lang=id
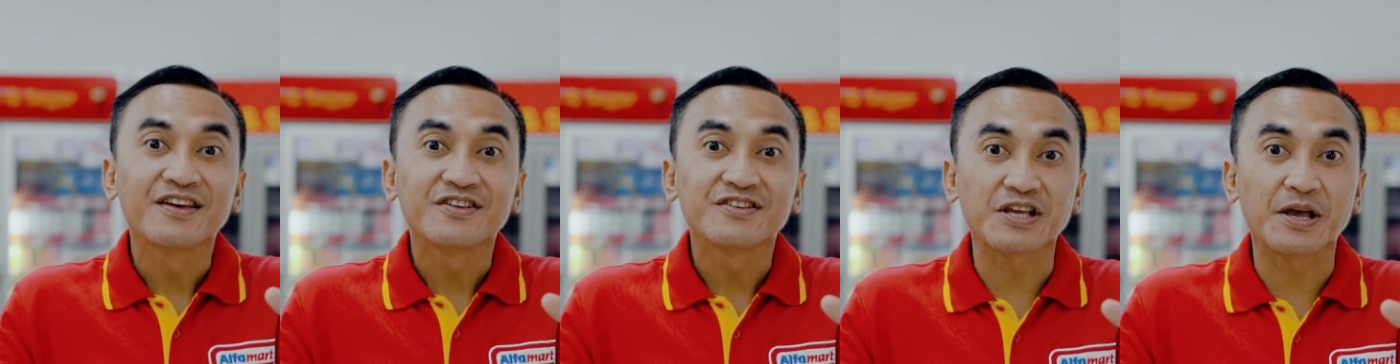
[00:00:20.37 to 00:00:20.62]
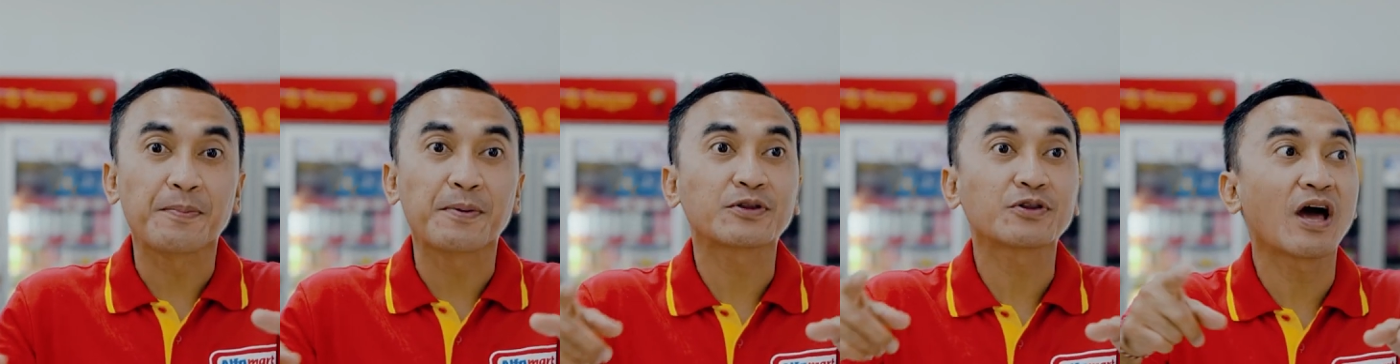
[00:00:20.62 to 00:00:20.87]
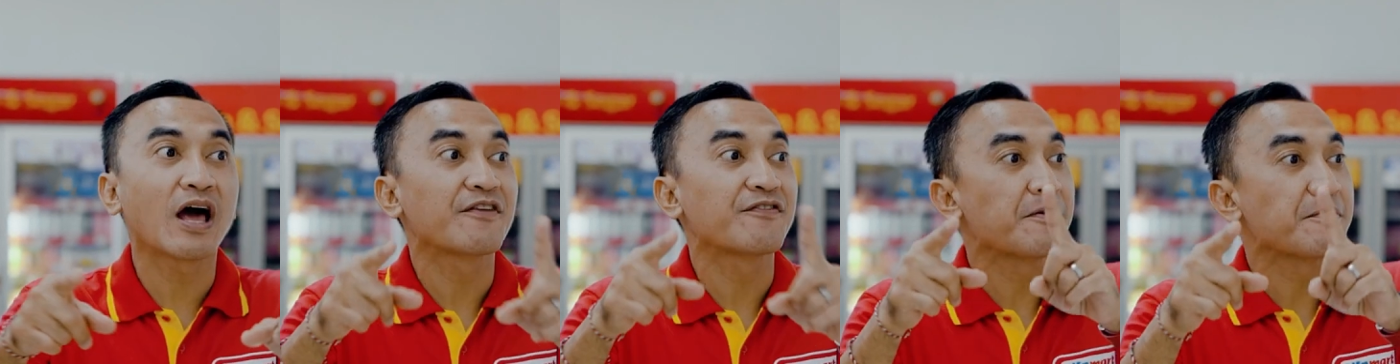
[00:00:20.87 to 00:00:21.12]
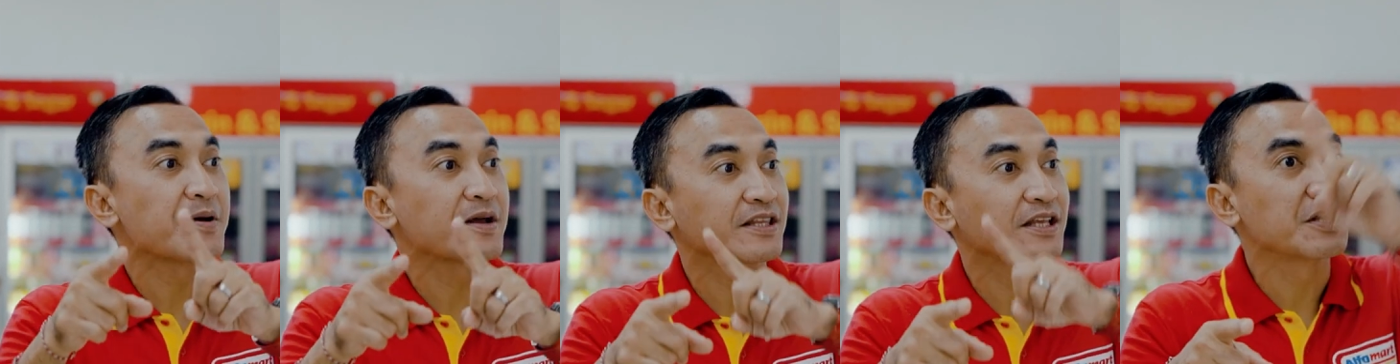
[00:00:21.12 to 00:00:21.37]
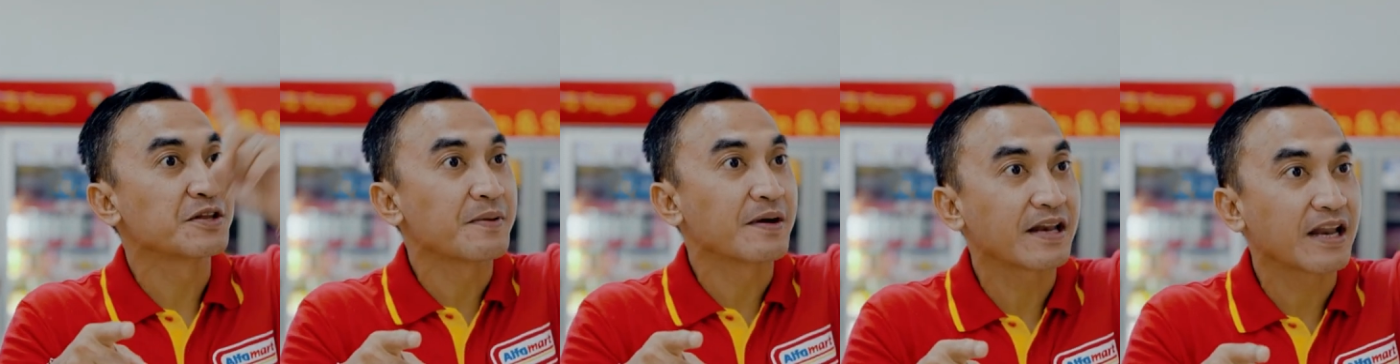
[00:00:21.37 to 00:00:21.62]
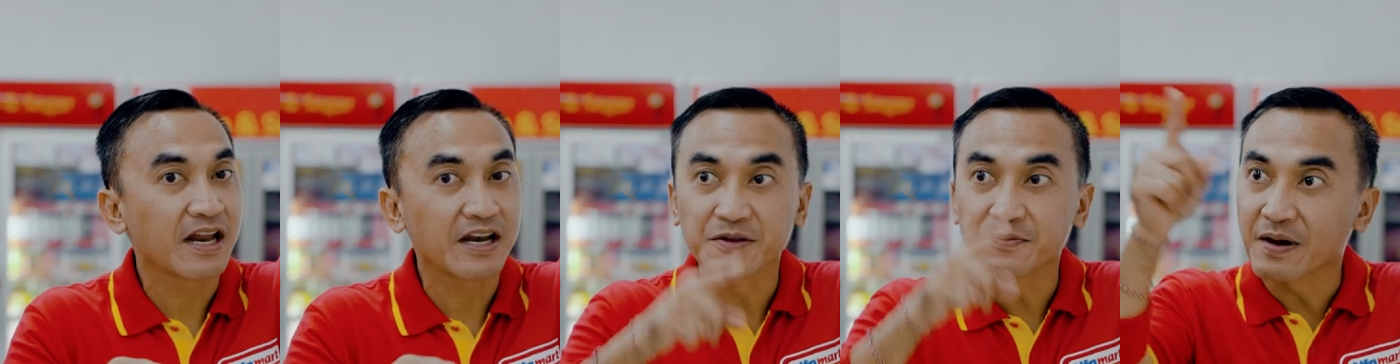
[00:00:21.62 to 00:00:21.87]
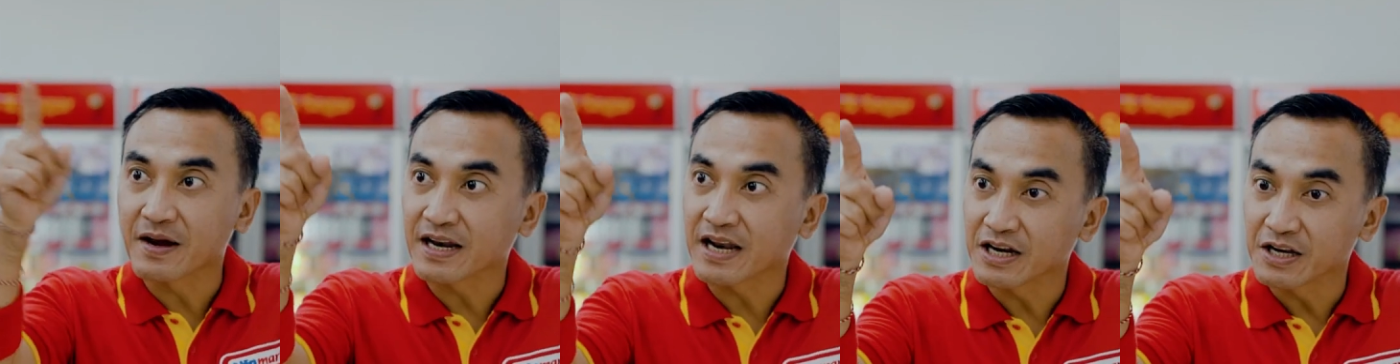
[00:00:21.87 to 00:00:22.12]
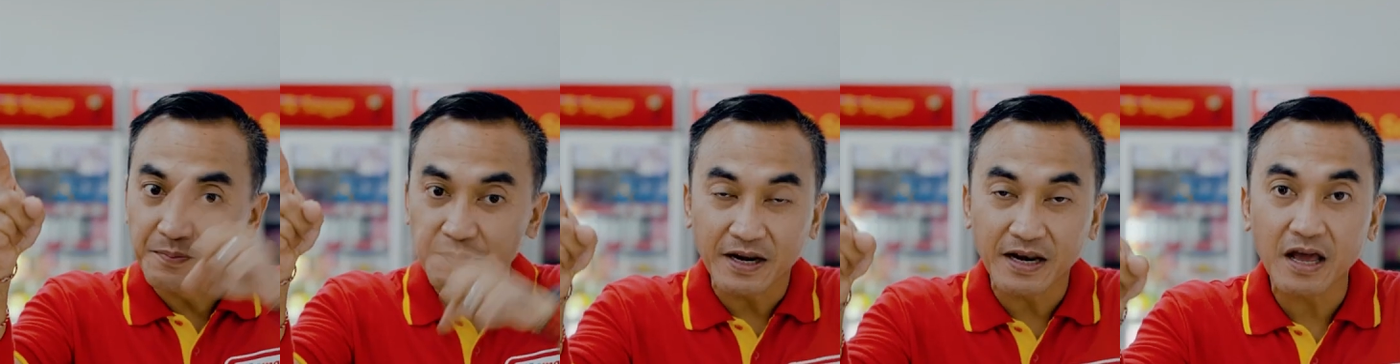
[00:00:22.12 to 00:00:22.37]
Siapa tahu Alfamart di mana, di
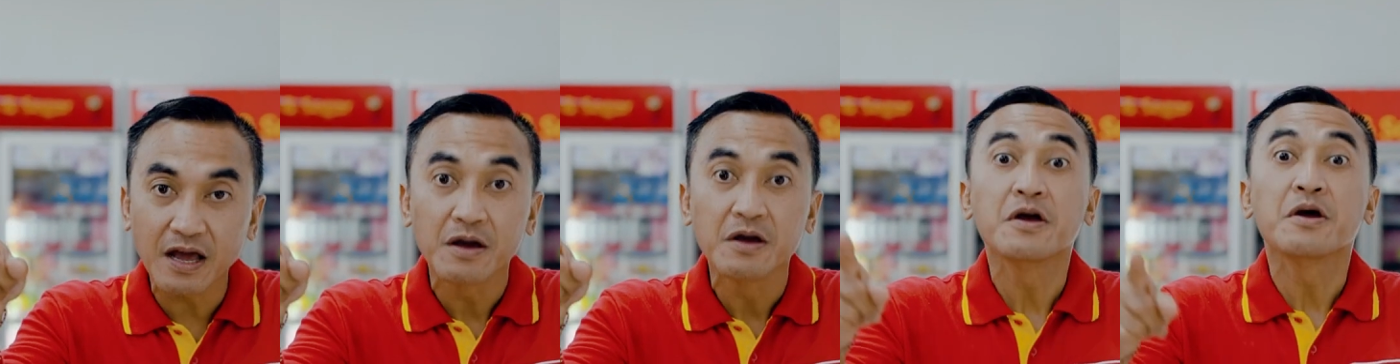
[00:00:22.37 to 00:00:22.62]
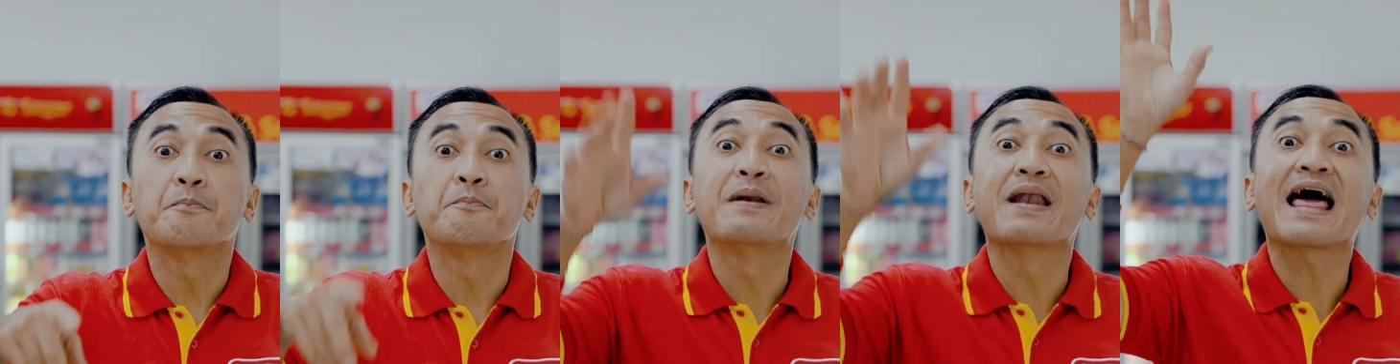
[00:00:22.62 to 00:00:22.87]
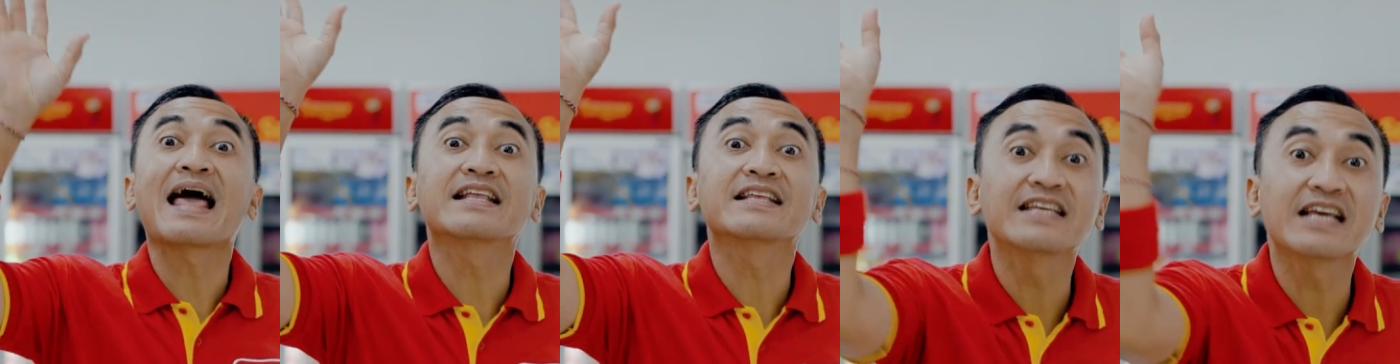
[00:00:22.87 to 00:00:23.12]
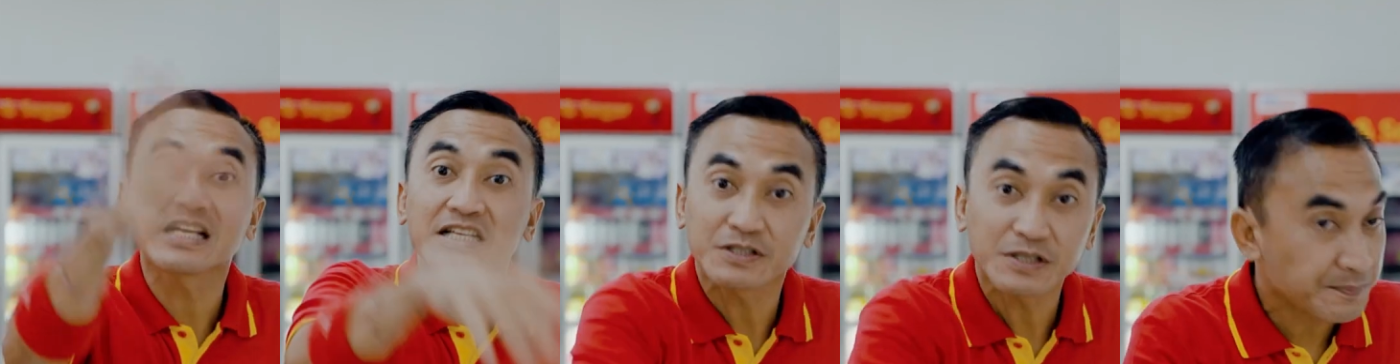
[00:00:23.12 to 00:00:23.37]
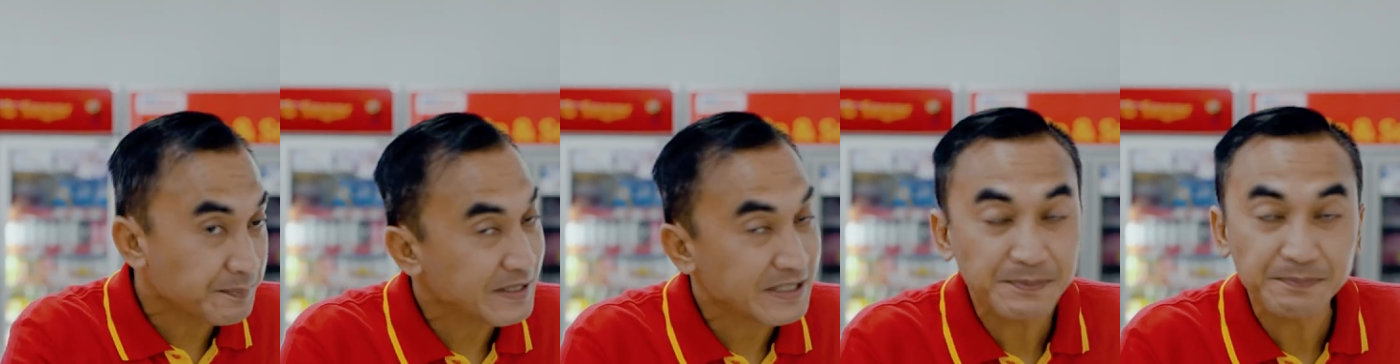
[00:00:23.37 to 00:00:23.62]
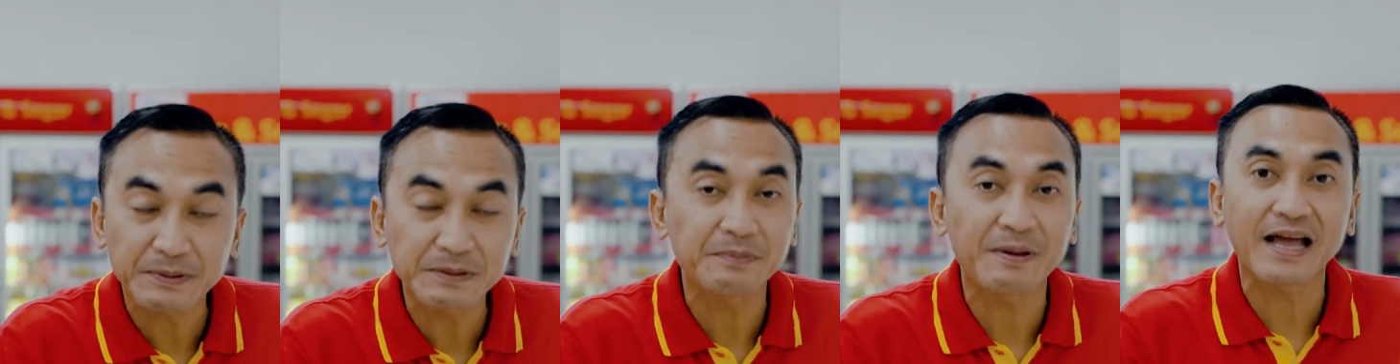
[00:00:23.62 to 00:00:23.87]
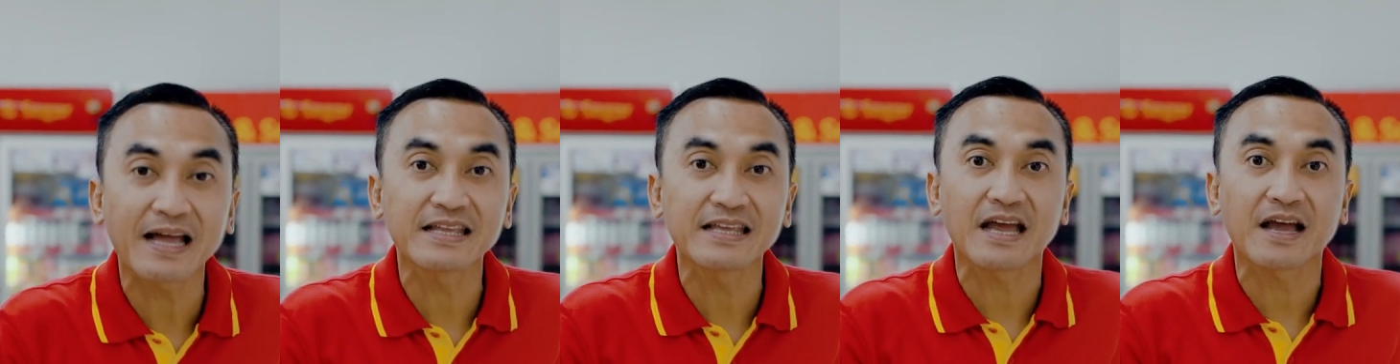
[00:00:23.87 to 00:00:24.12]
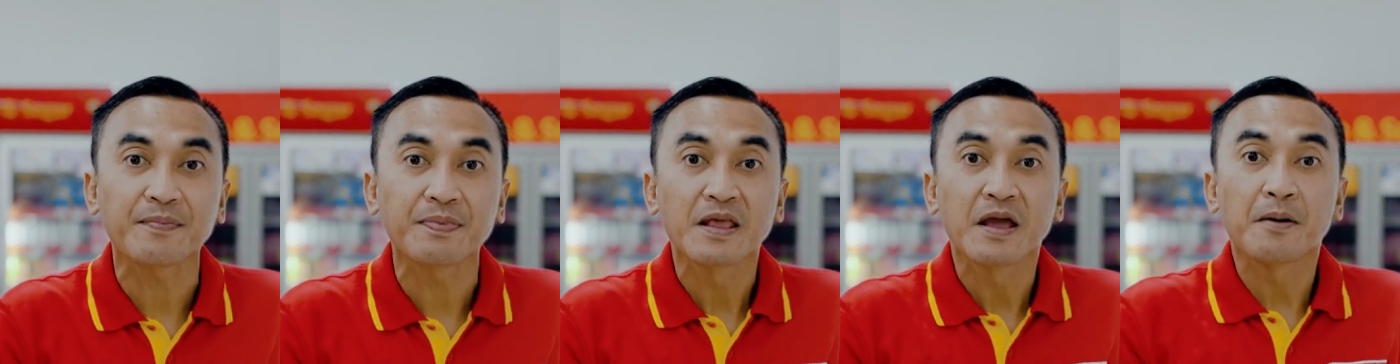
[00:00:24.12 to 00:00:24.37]
mana, di mana belanja cepet-cepet
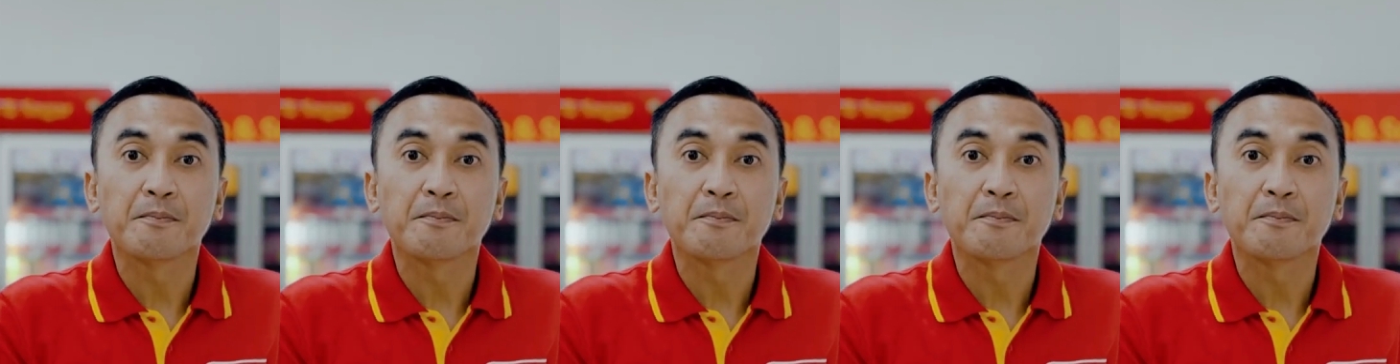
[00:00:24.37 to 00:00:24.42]
makanya.